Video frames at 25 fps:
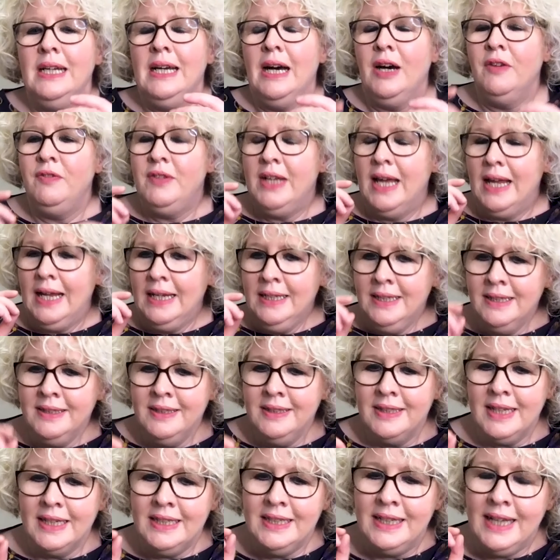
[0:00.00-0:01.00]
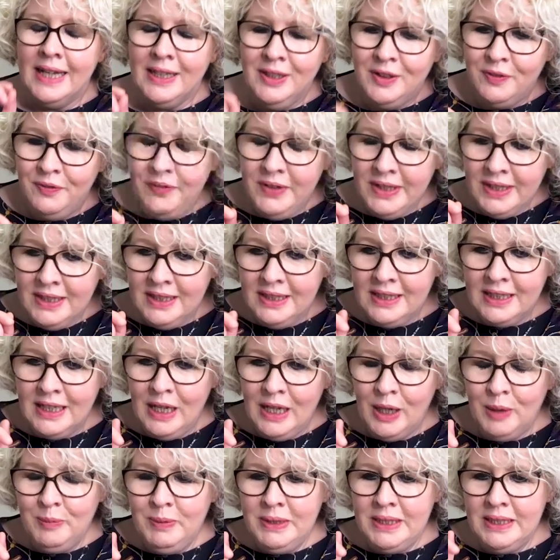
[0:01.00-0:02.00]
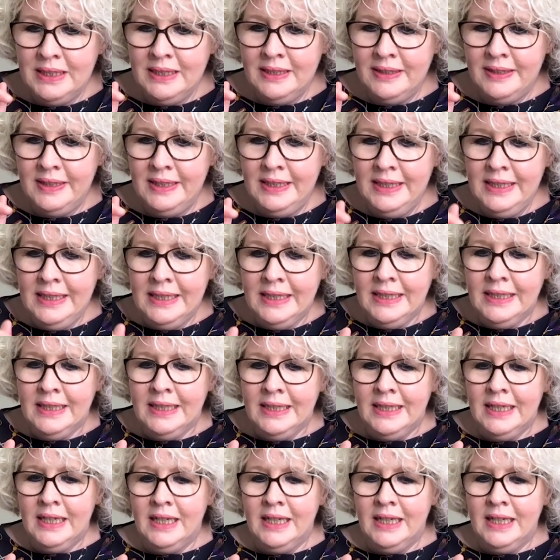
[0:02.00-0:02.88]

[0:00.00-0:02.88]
Auf der anderen Seite, ganz wichtig, glaube ich, ist hier,